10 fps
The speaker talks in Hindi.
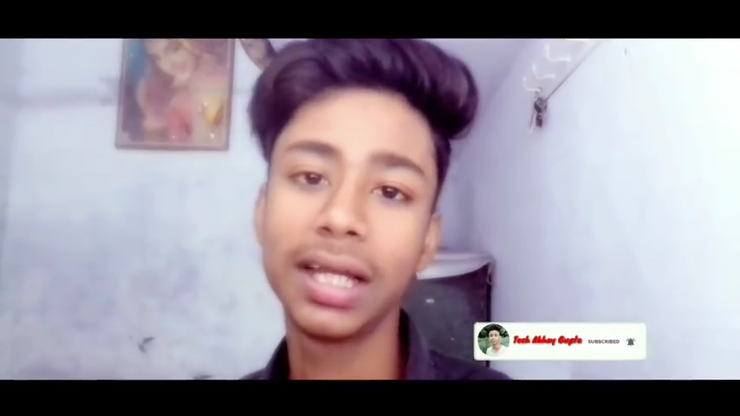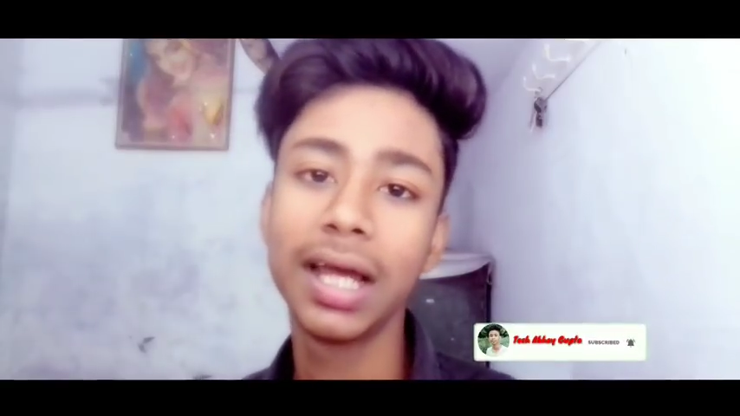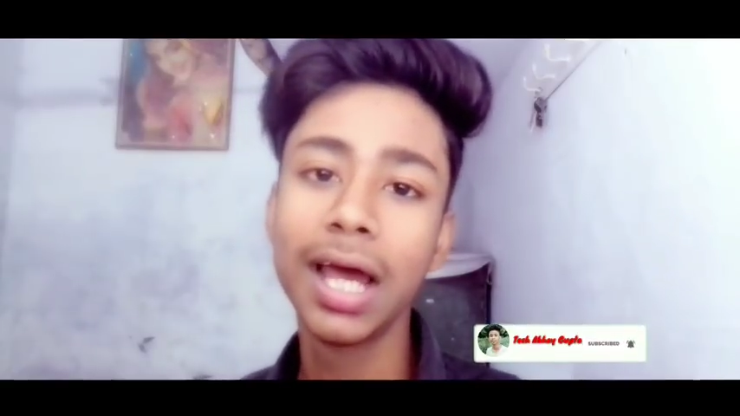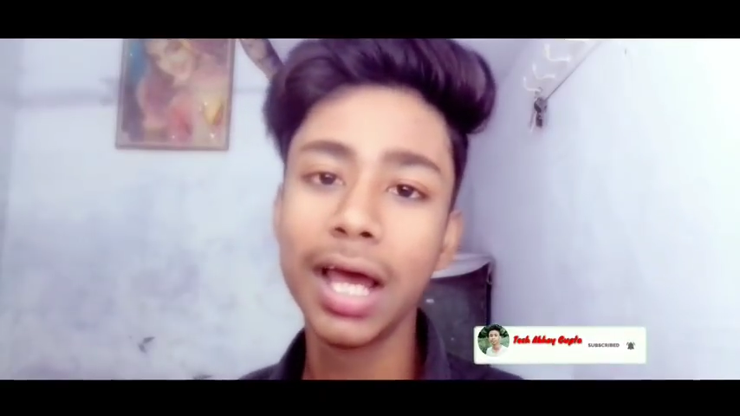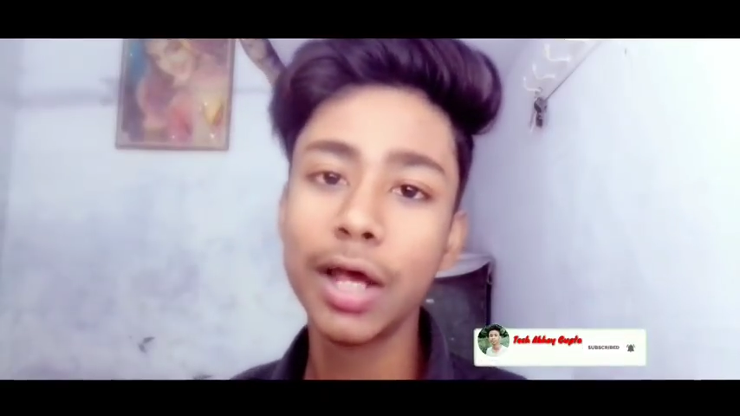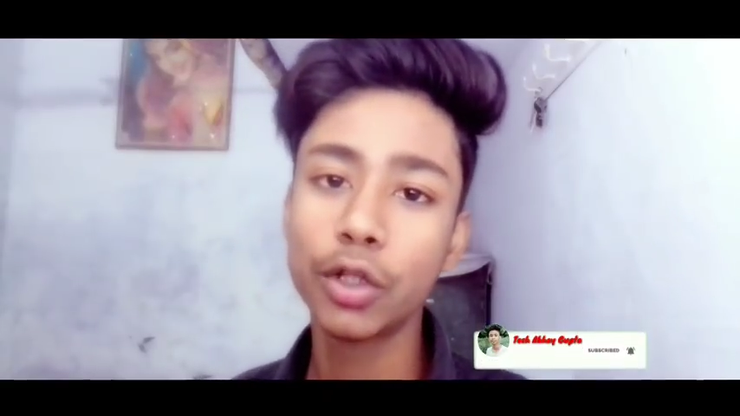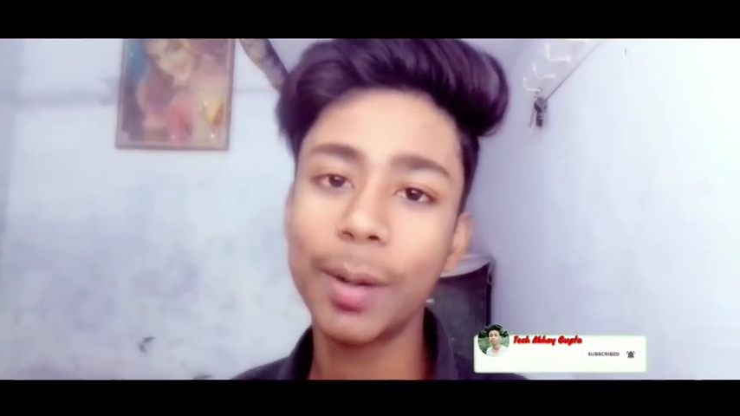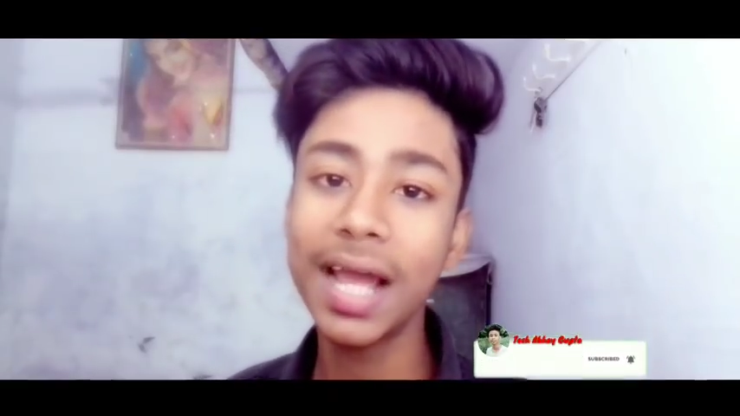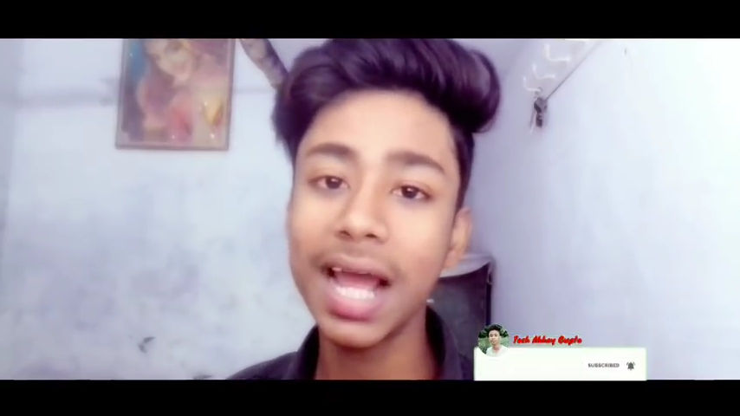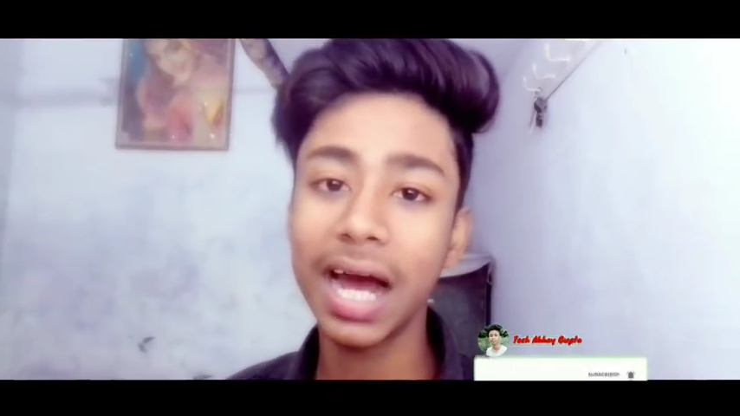है तो
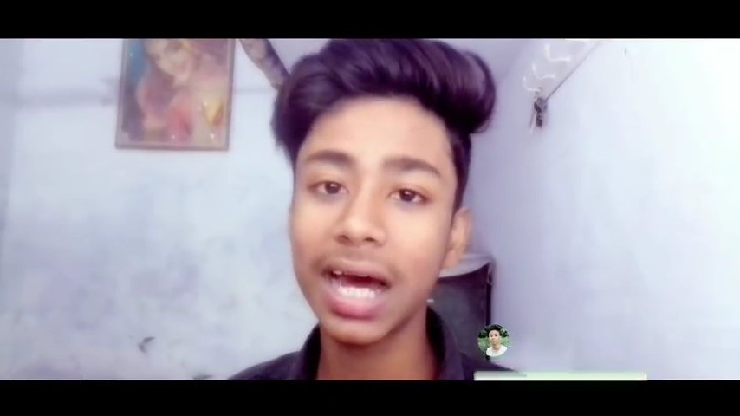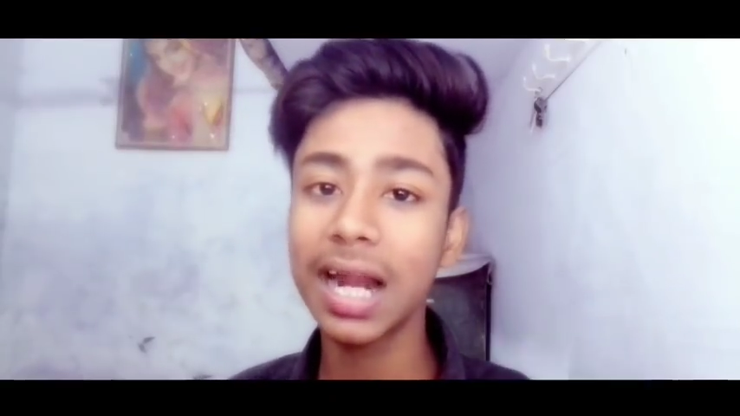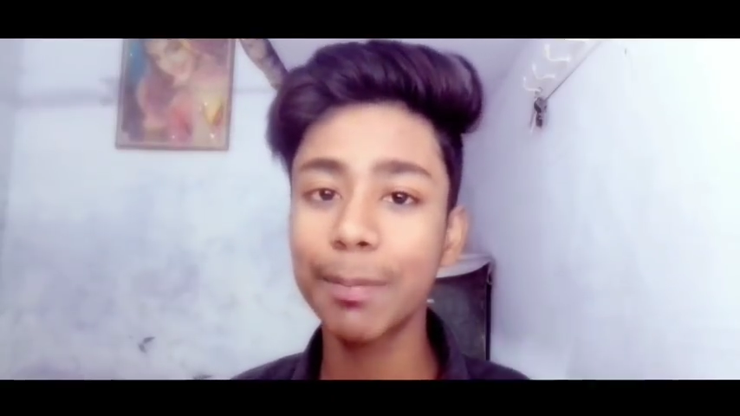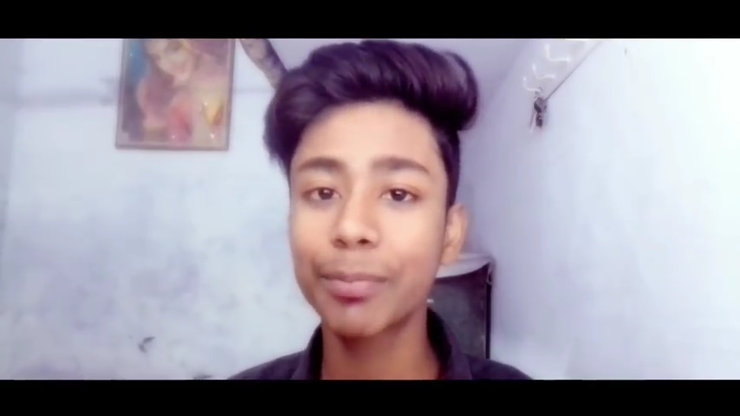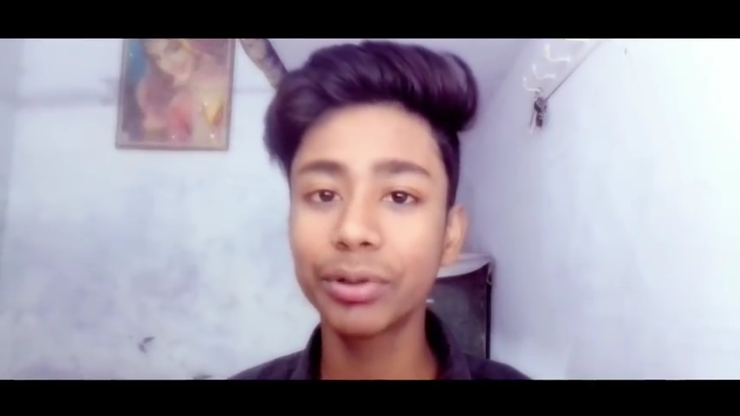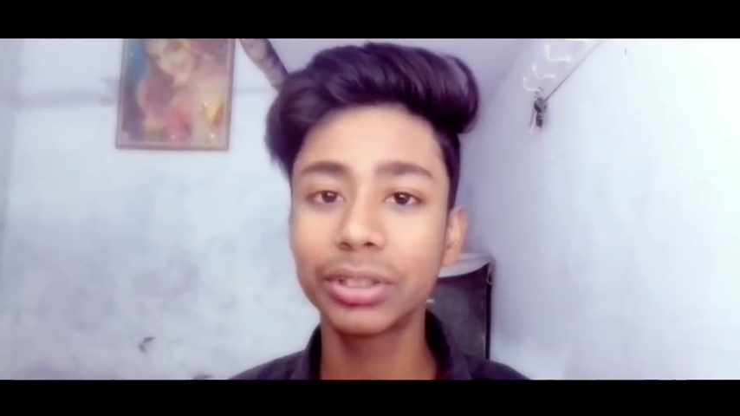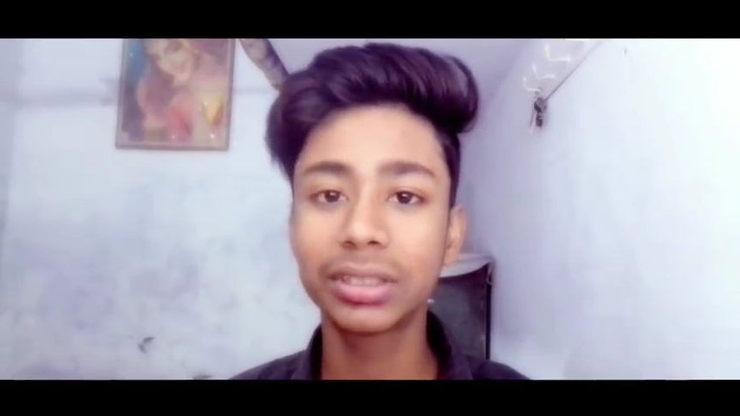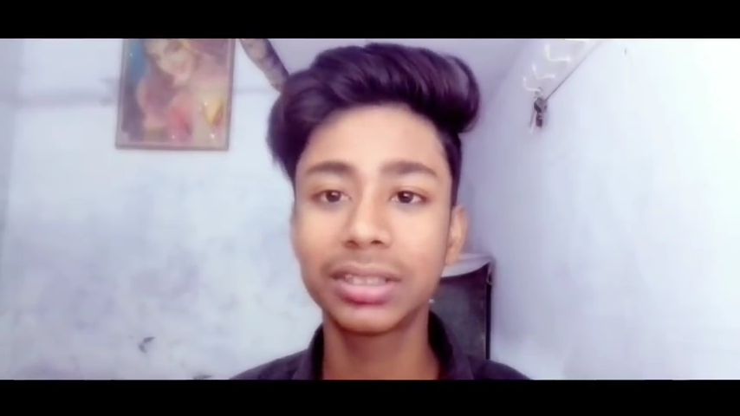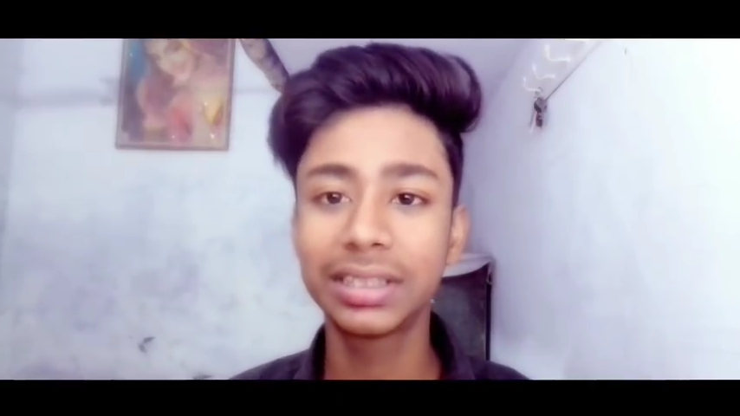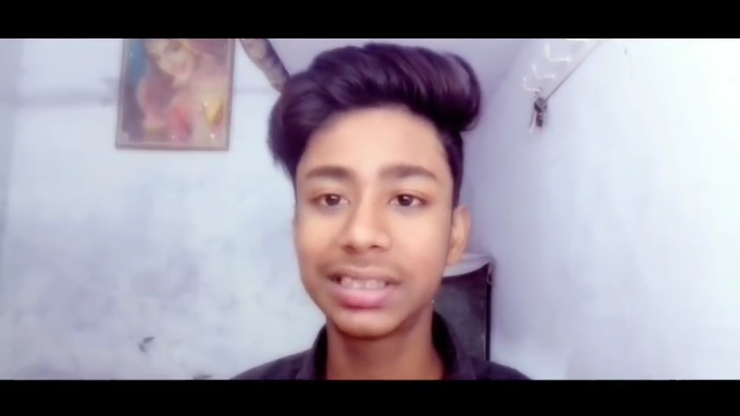भाई अगर आपको इस